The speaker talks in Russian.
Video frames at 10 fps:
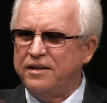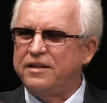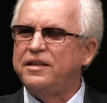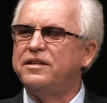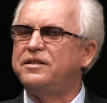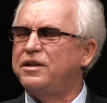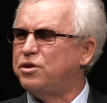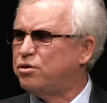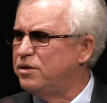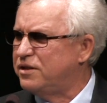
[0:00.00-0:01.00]
и знаете,
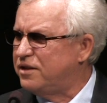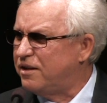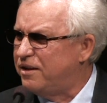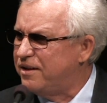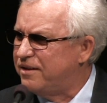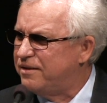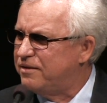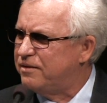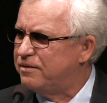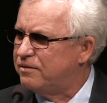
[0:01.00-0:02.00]
что они сделали?
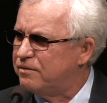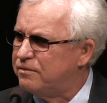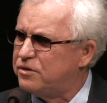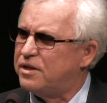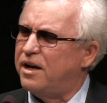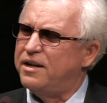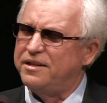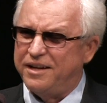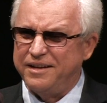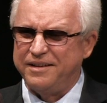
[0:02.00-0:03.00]
Встали,
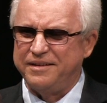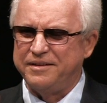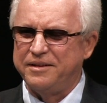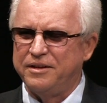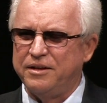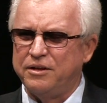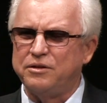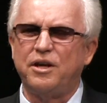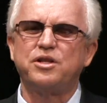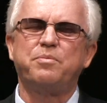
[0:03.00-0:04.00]
да?
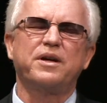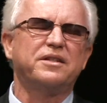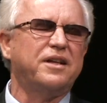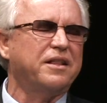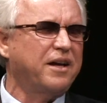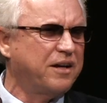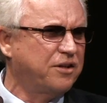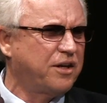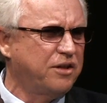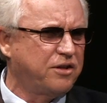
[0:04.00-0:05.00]
Даже показал, как
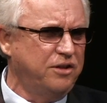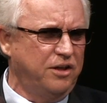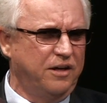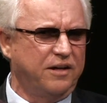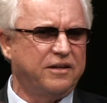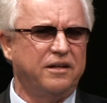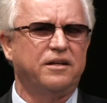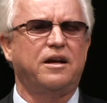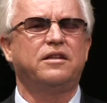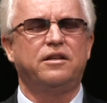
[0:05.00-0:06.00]
открыть, кни... Э,
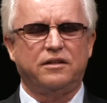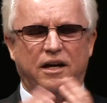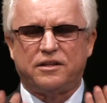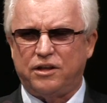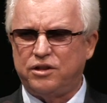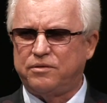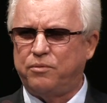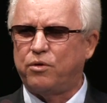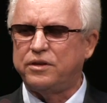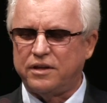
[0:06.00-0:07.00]
как открыть
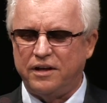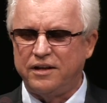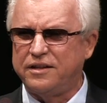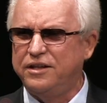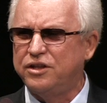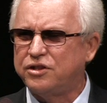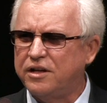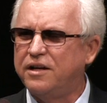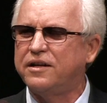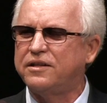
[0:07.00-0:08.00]
сборник или книж...
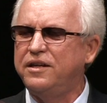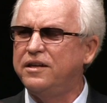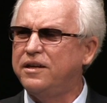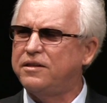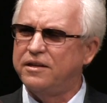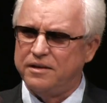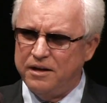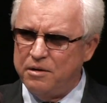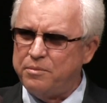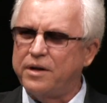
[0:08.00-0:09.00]
Э, книги их.
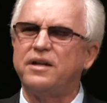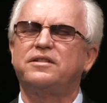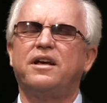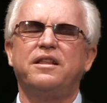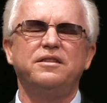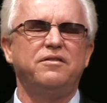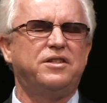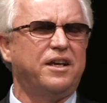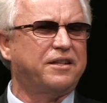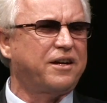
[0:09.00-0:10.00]
Показал, они
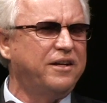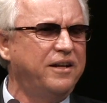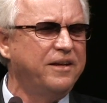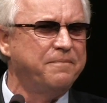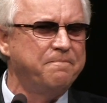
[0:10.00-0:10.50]
все открыли.